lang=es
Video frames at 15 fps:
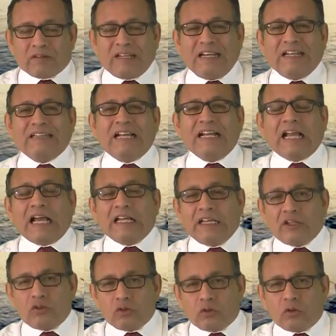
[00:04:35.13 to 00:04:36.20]
Se le están
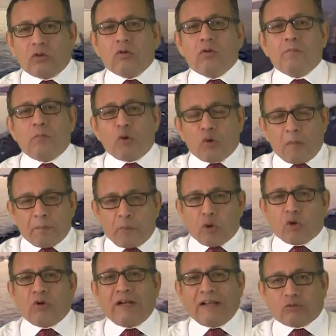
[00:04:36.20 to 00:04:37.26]
cayendo poco a
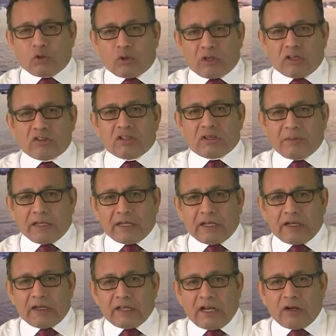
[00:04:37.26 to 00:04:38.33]
poco las hojas y se va a
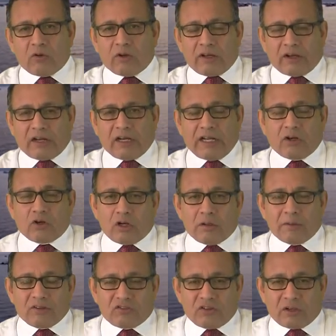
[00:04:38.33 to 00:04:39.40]
quedar en algo que en realidad no le
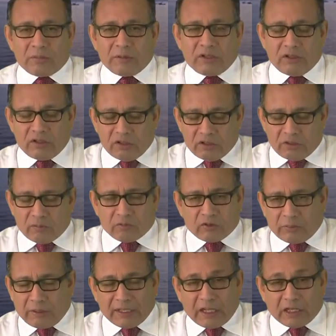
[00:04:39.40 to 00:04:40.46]
va a servir,
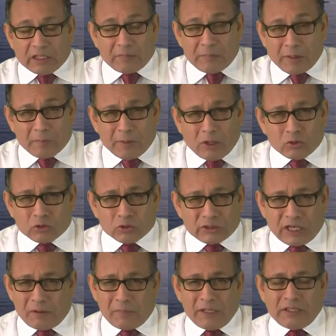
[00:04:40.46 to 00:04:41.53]
se va a quedar desmembrado
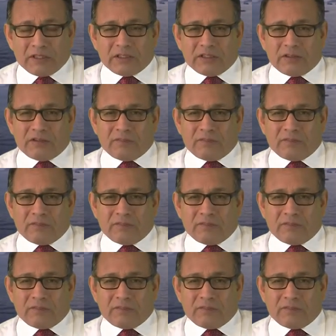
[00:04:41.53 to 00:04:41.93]
totalmente.